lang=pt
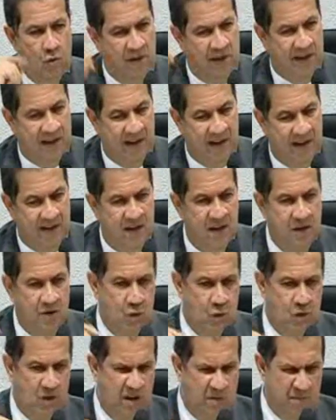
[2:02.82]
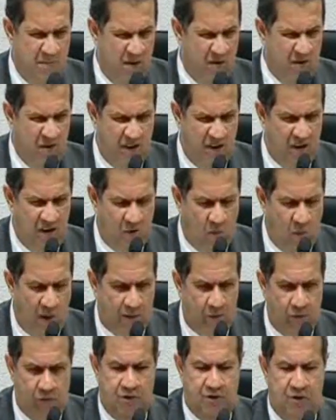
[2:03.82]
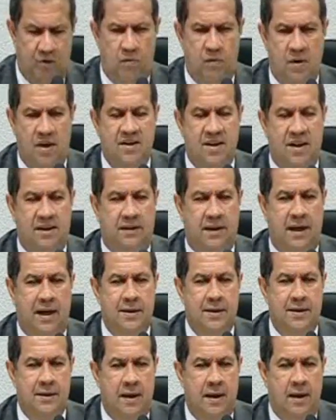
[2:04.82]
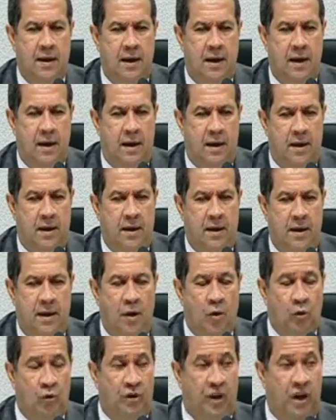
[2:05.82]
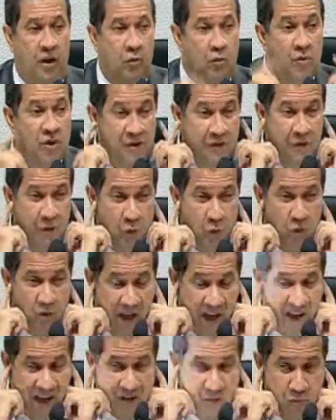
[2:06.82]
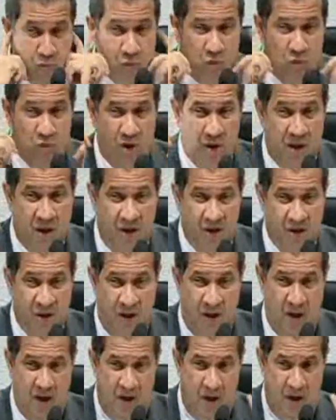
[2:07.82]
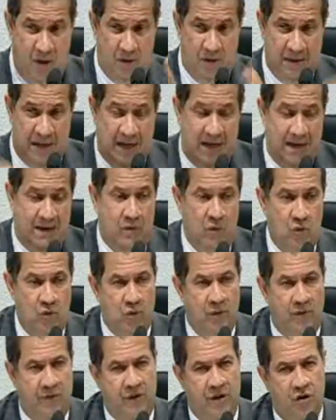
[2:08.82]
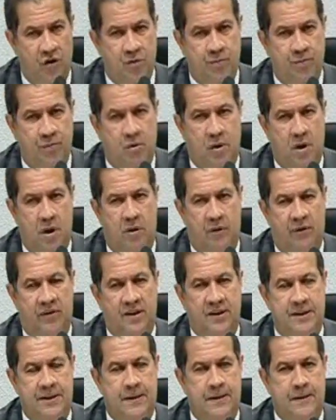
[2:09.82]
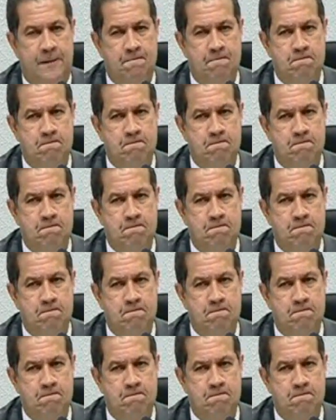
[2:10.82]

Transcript: há 10 anos, outra há menos, 4, 5 anos atrás, e eu tenho uma dificuldade muito grande na, nos ouvidos por causa de